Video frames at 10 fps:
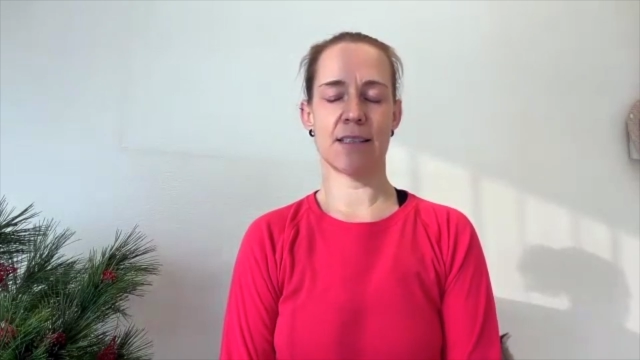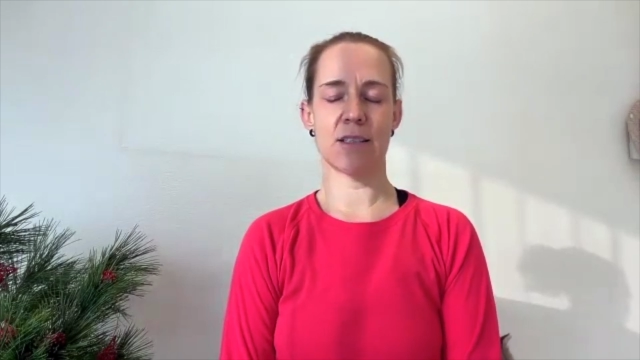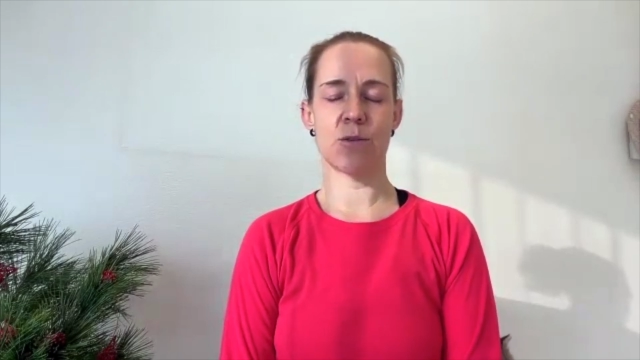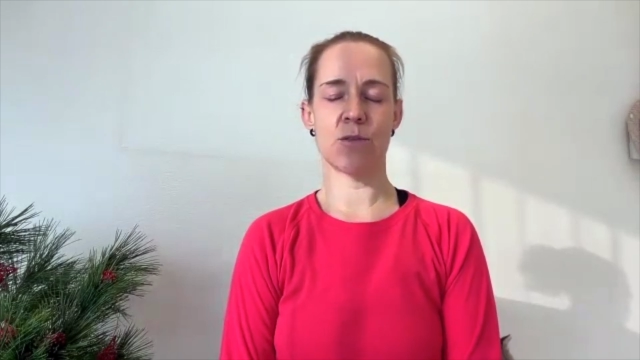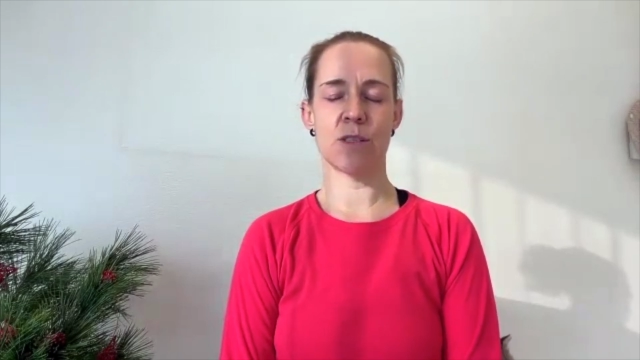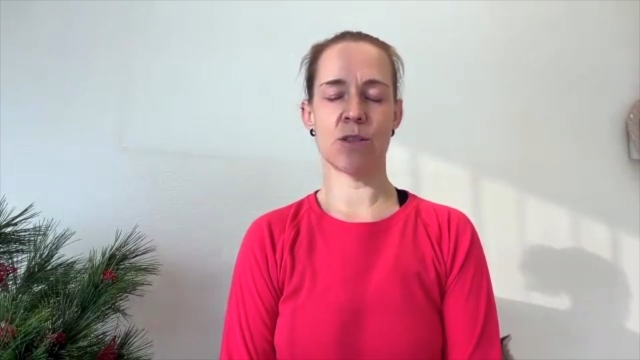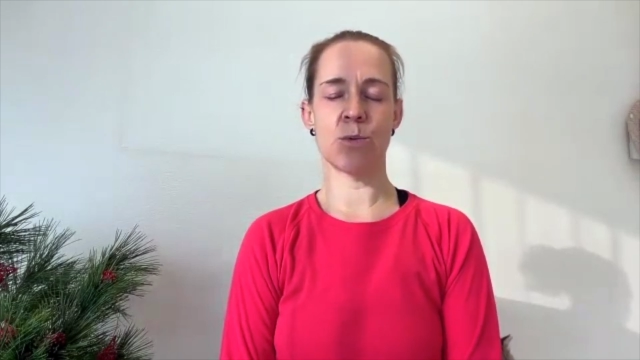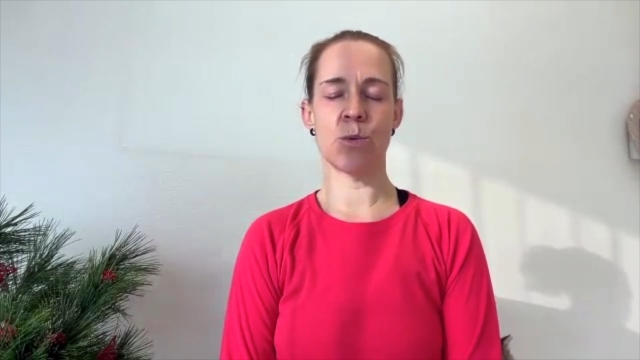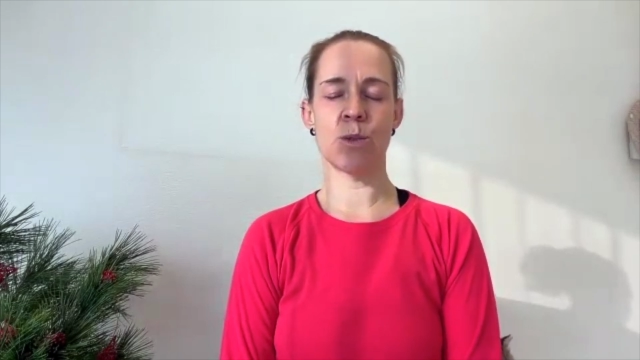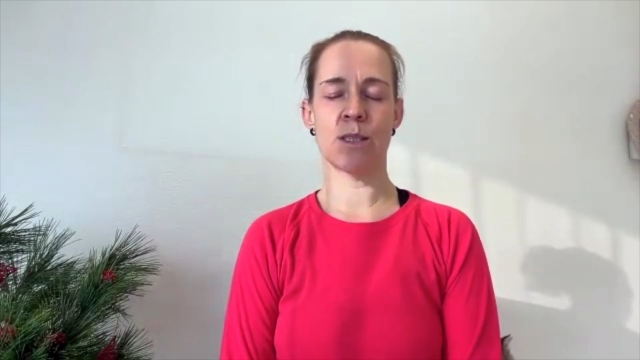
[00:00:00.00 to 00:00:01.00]
dass du
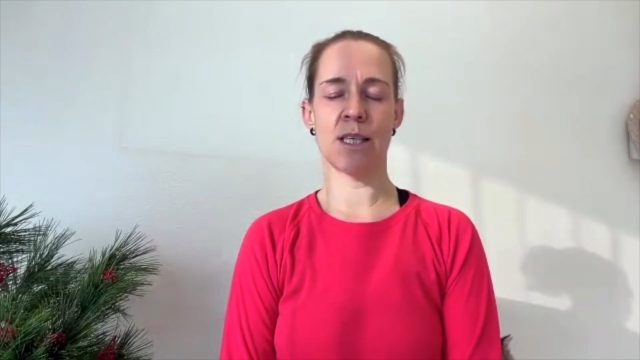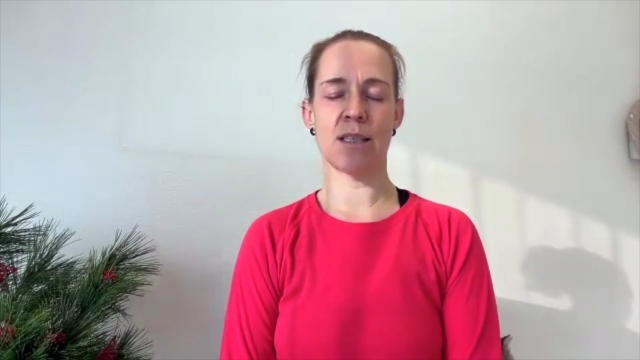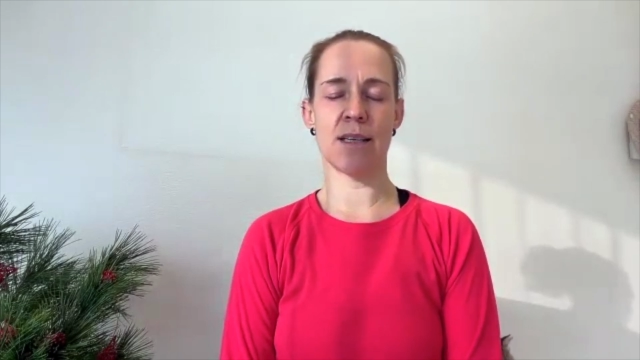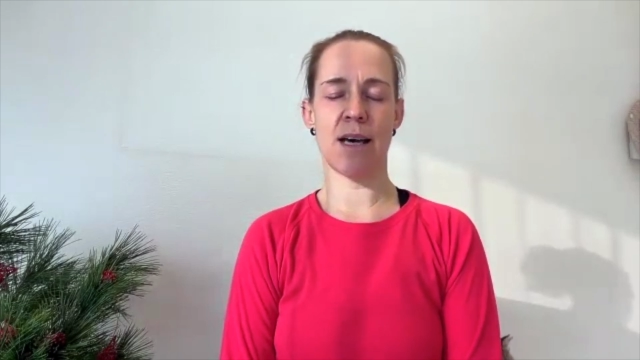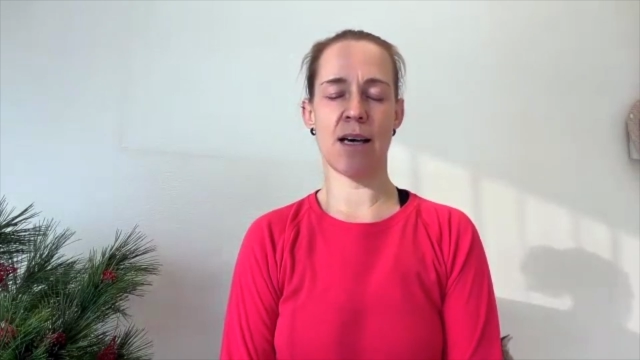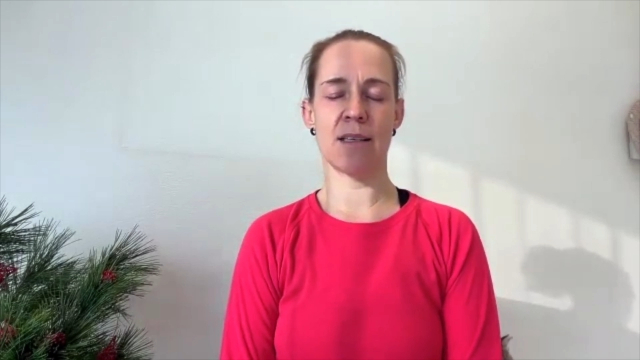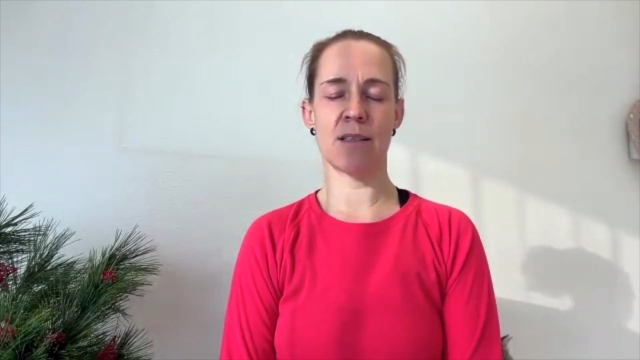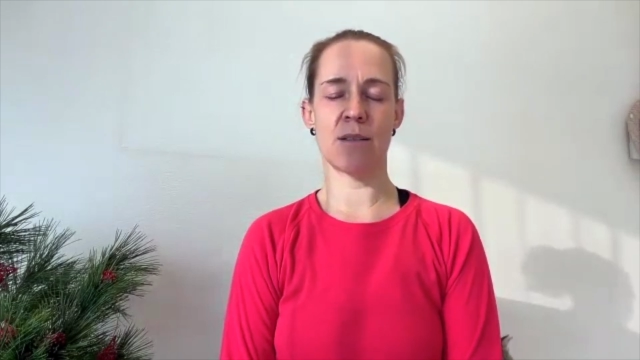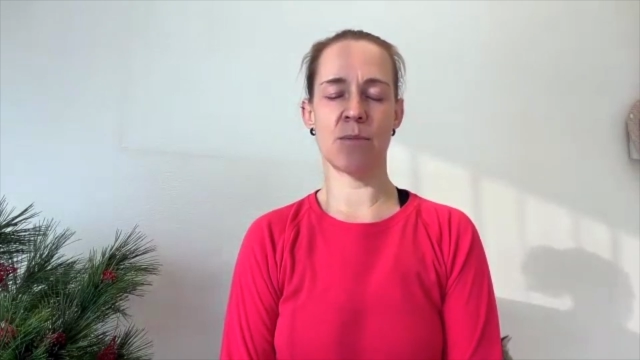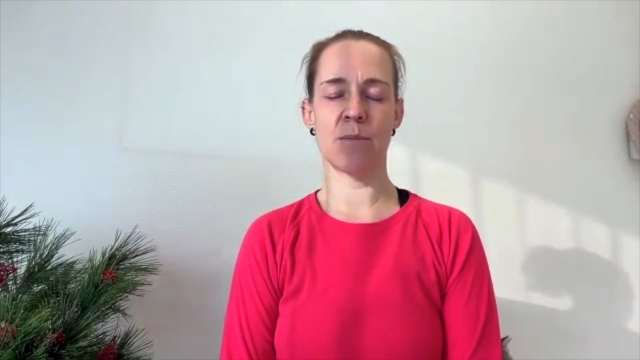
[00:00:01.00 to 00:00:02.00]
versuchst, deinen
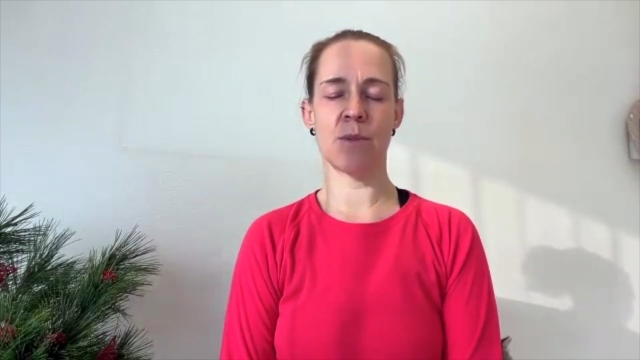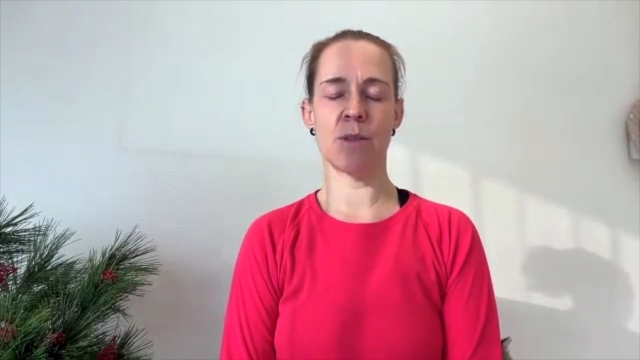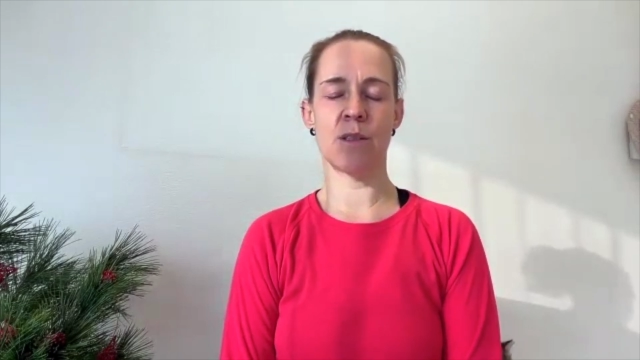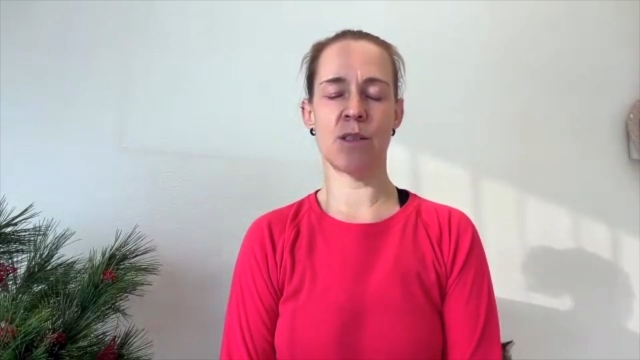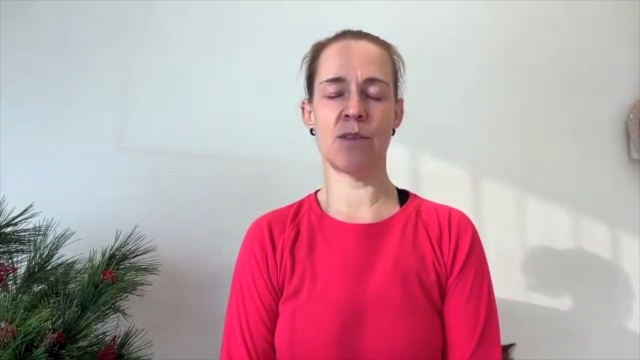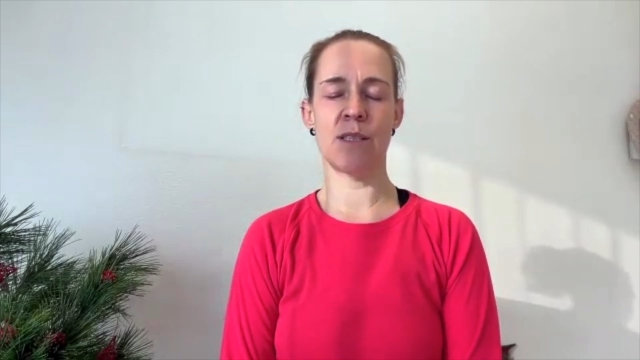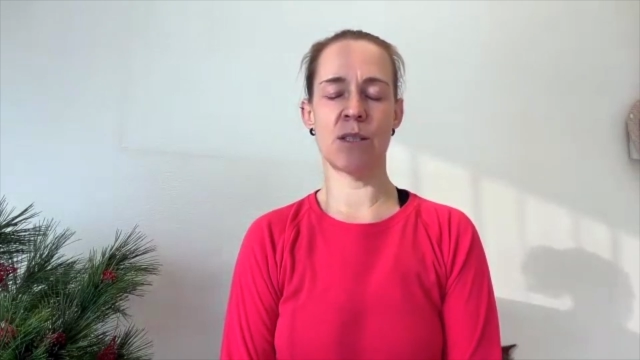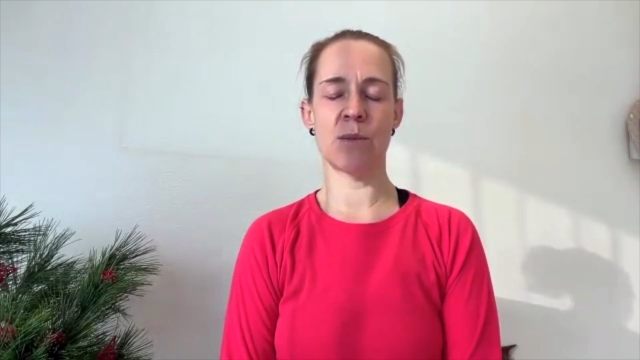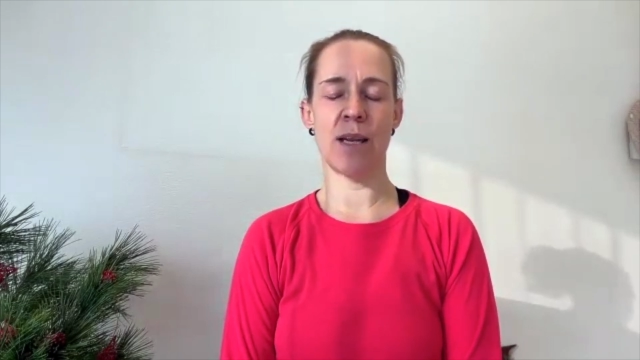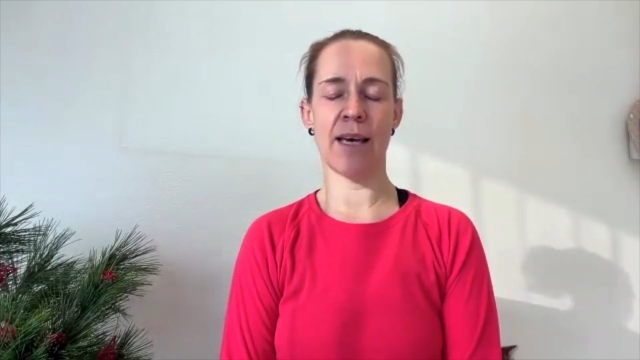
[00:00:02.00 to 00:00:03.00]
Atem irgendwie
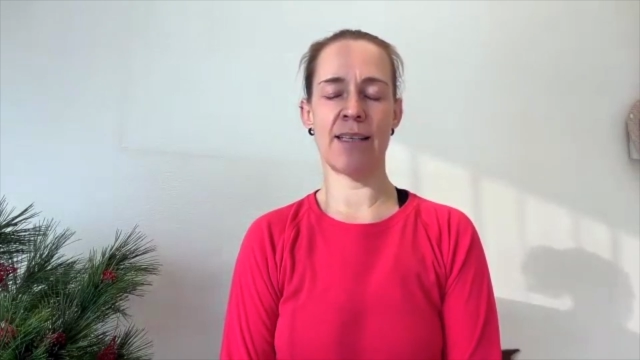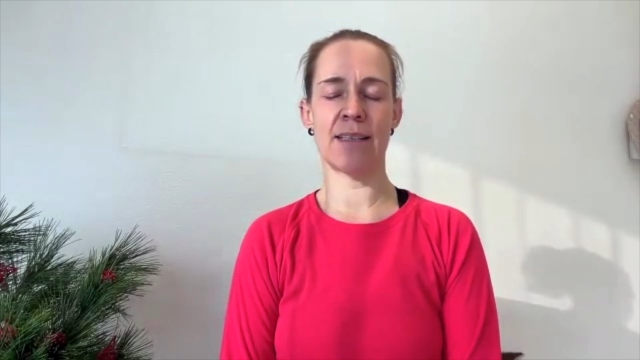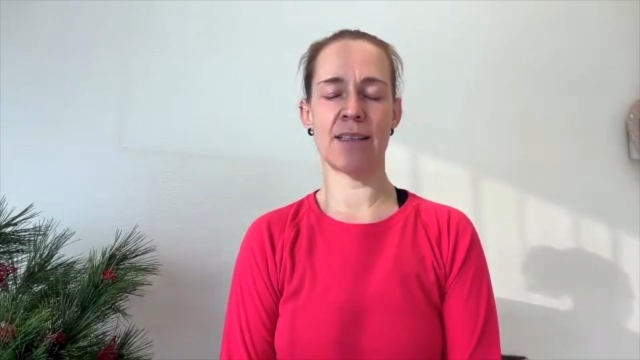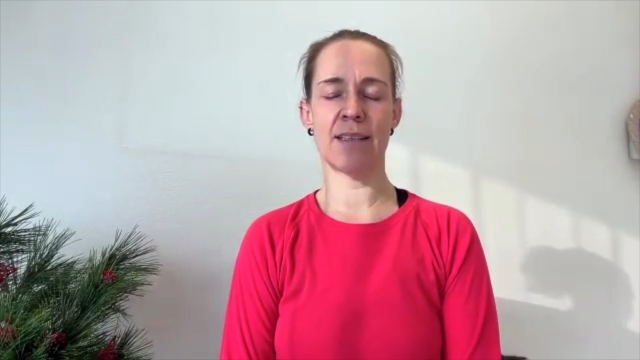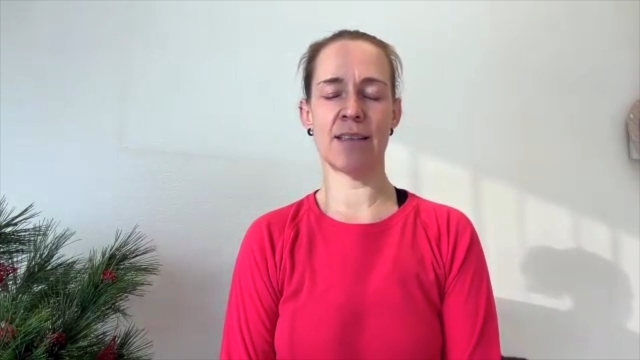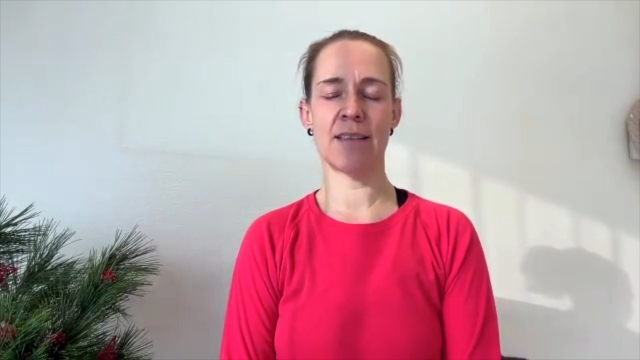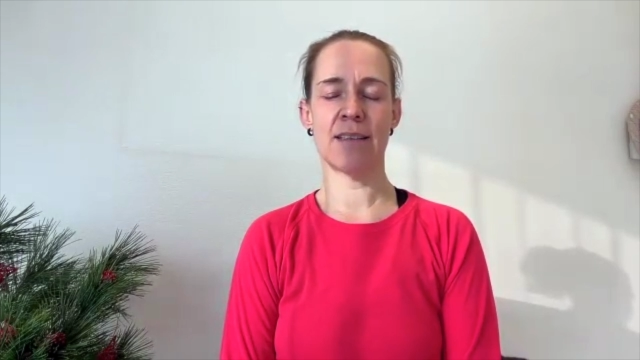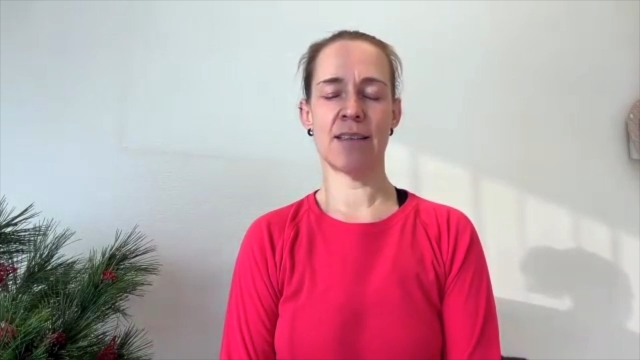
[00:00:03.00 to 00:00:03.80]
zu leiten.